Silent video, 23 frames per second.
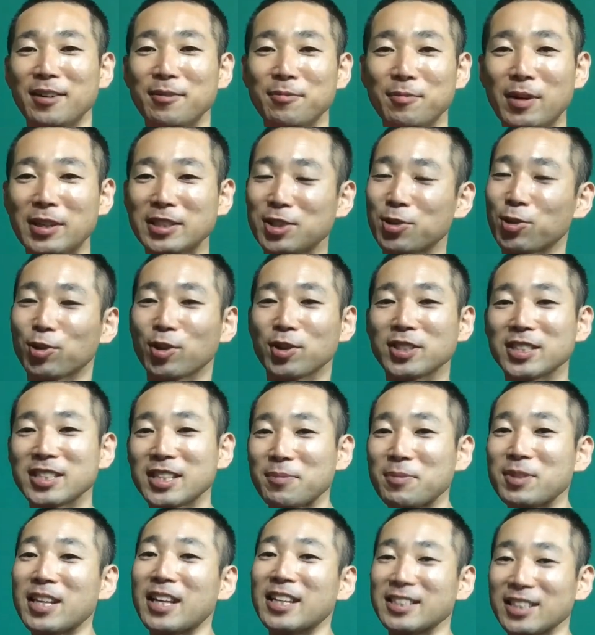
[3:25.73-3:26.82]
まあ仕事実際見
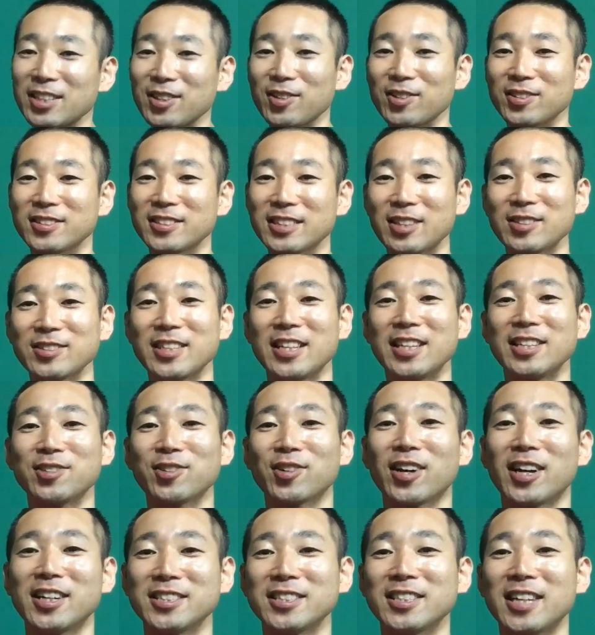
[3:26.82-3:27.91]
たいんですけど、成長を
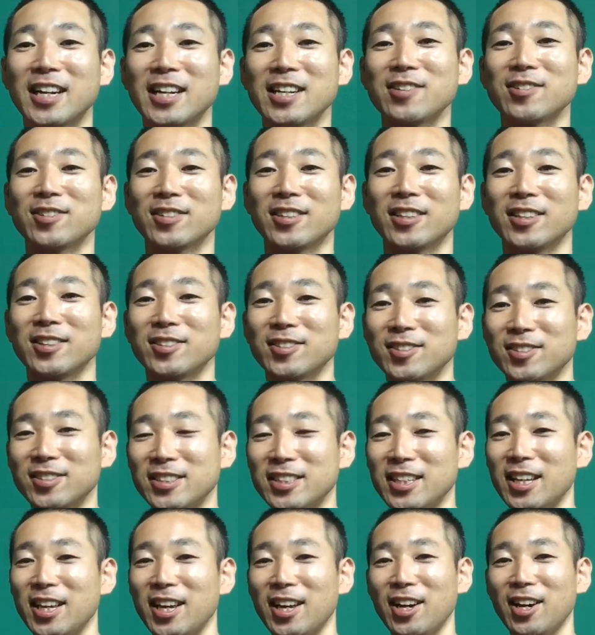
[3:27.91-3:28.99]
感じられるっていうふう
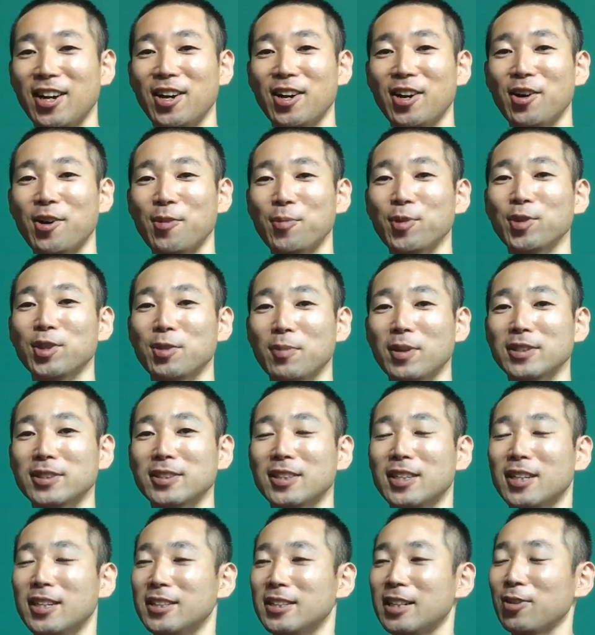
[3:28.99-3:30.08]
に思ってます。
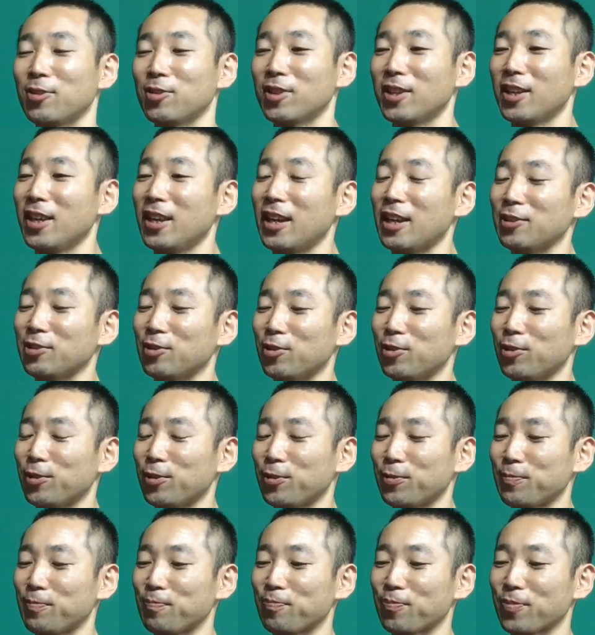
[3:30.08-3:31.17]
なので、あ
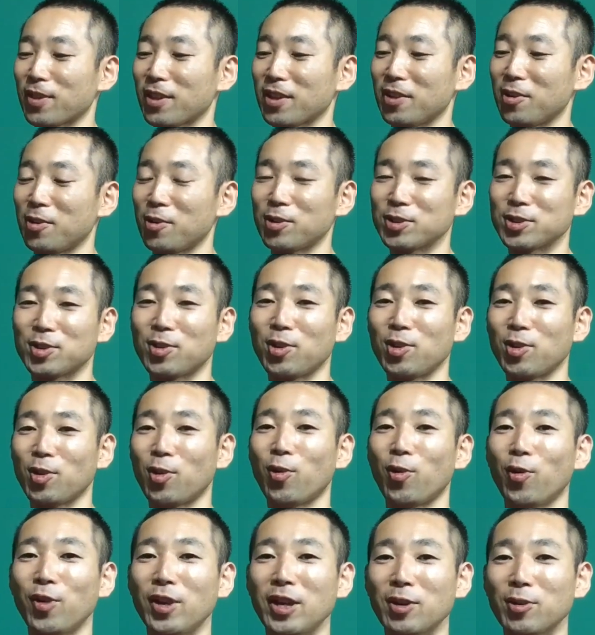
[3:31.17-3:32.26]
の、すごい
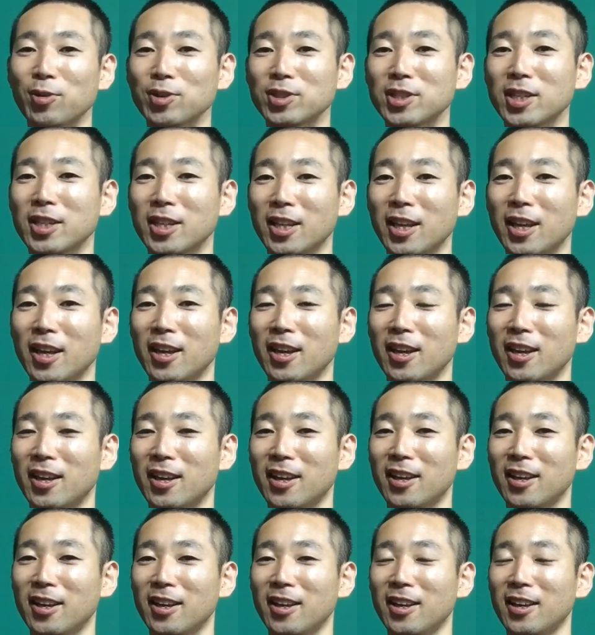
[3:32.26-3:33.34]
応援をしてて、
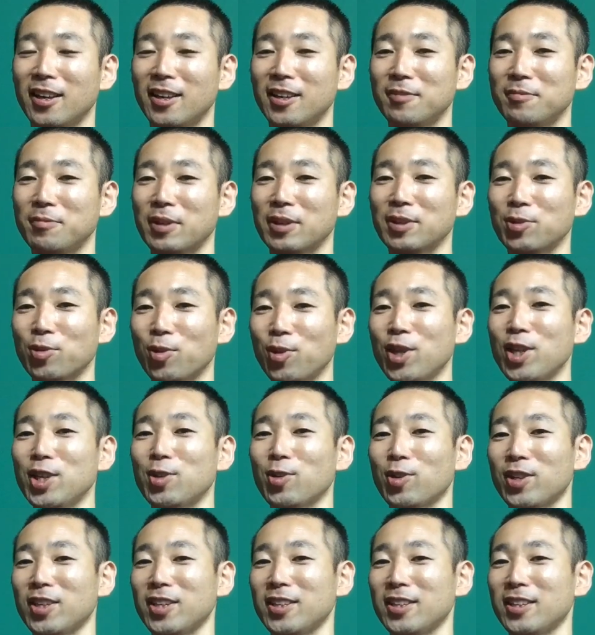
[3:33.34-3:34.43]
まあ、
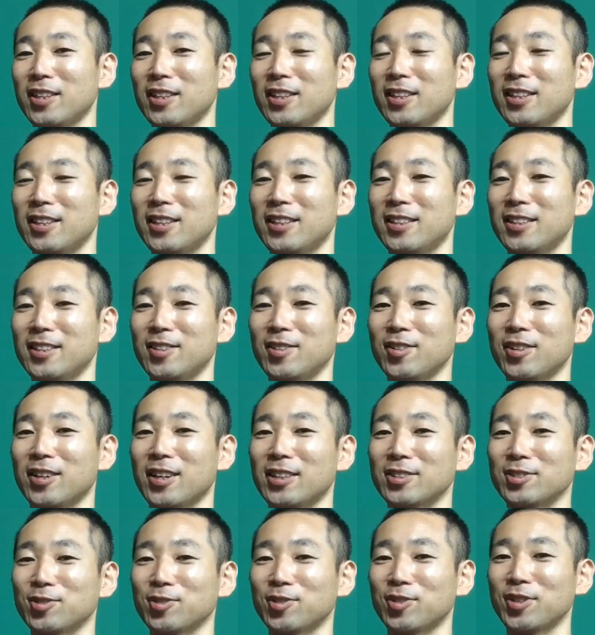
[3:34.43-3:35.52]
ドキドキっていうか
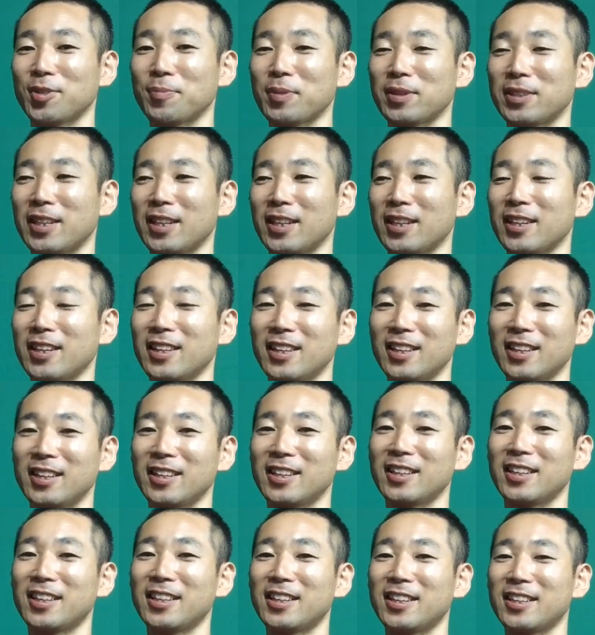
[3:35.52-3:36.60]
そのやっぱね
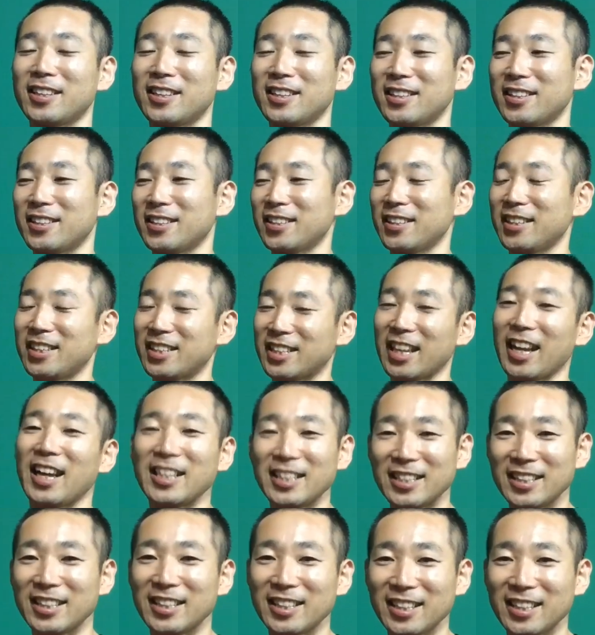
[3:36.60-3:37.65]
期待